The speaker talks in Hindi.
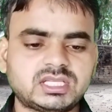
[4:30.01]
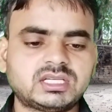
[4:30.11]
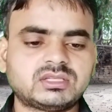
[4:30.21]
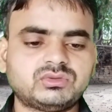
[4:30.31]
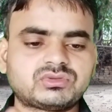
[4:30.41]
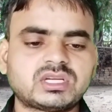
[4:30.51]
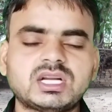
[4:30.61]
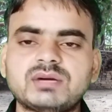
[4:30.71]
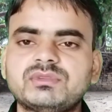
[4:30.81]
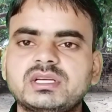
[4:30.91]
चैनल का
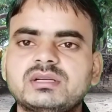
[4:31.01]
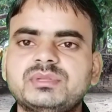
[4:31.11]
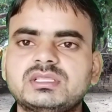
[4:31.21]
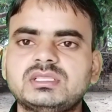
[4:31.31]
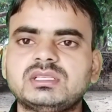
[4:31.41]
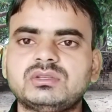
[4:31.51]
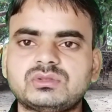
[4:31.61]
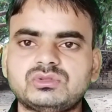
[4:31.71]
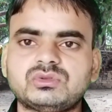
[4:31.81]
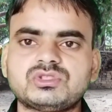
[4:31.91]
दूसरा नाम वगैरह भर देना
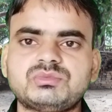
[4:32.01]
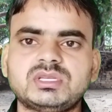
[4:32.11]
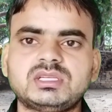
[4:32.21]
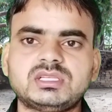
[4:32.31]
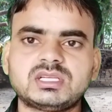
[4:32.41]
और जो कुछ भी है